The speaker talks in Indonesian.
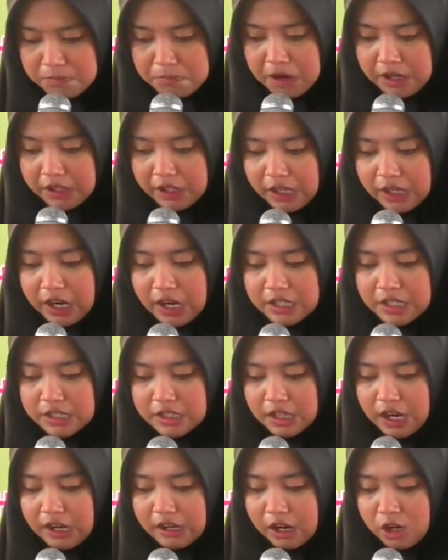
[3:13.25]
Parkir aja
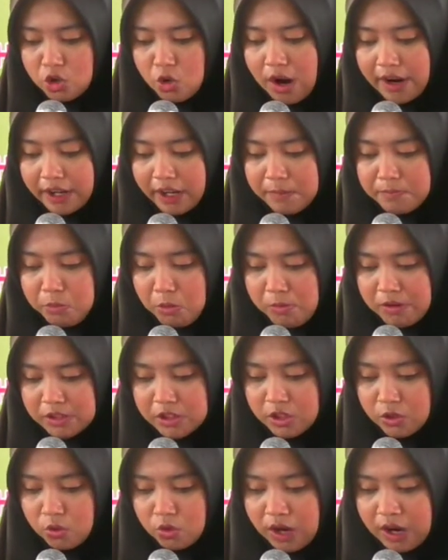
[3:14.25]
sekarang 2000
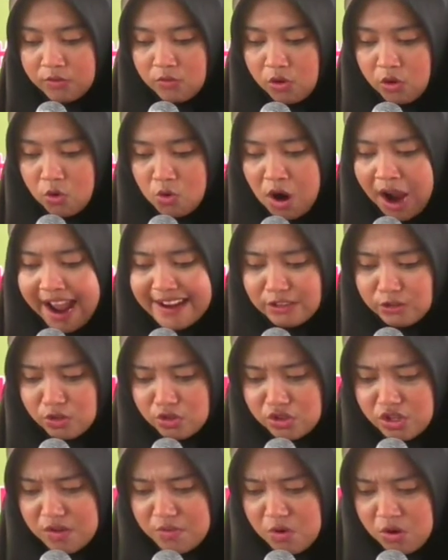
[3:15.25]
masih kurang wolung
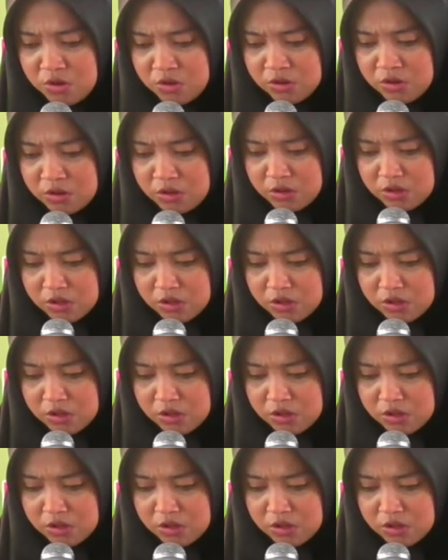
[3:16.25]
ki kiwong.